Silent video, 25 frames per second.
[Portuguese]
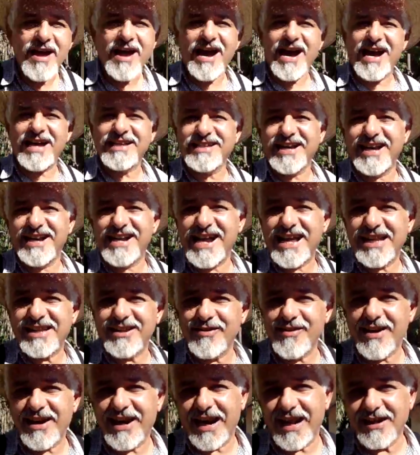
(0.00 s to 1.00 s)
A danada
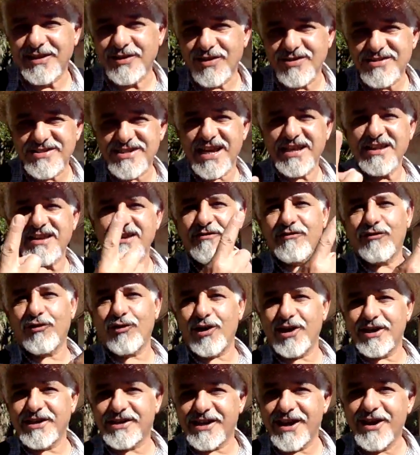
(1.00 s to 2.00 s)
naquela é deu sete
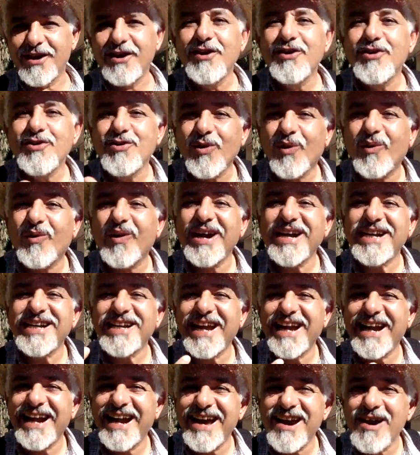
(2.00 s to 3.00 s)
voltas no
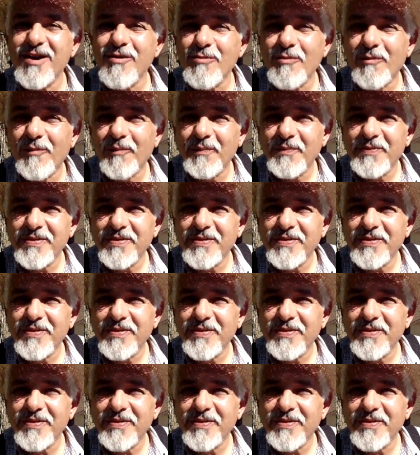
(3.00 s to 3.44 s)
quarteirão.